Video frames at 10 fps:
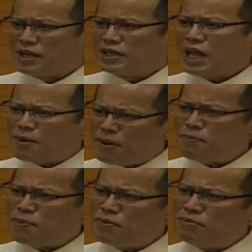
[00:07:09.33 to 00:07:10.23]
Tama
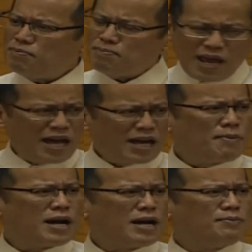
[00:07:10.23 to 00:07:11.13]
po, may
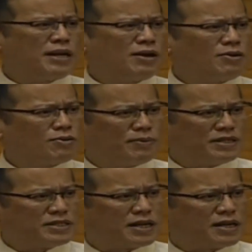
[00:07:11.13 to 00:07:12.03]
agam-agam din ako kung
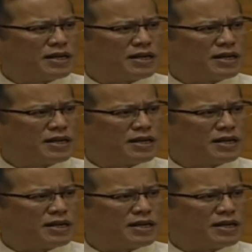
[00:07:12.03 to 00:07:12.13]
minsan.